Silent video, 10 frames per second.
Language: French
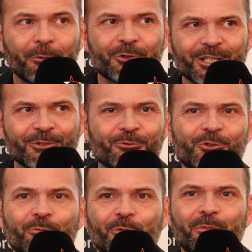projection
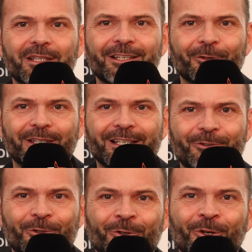jeune public est en train
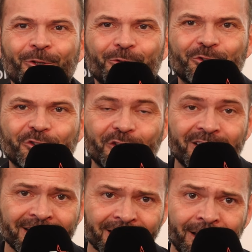de se
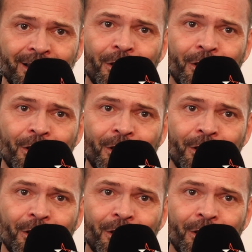tenir.